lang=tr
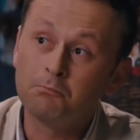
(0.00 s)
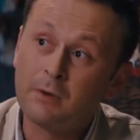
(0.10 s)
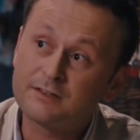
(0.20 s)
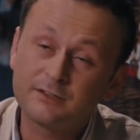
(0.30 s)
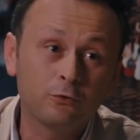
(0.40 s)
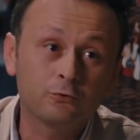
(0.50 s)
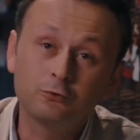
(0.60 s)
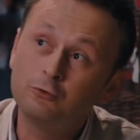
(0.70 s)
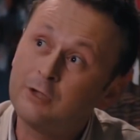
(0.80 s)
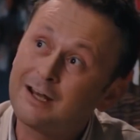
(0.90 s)
Mars'a
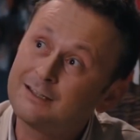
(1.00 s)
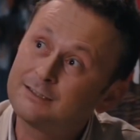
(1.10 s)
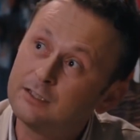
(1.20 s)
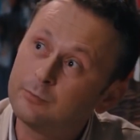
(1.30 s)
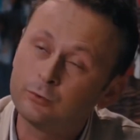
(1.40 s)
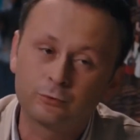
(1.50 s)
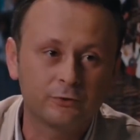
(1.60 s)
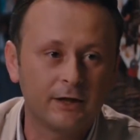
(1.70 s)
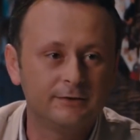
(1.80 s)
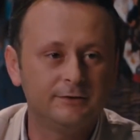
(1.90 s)
yolculuğun argesini yapıyoruz
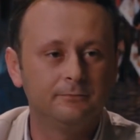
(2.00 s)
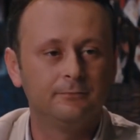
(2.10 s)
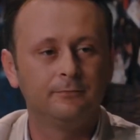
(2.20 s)
kardeşim.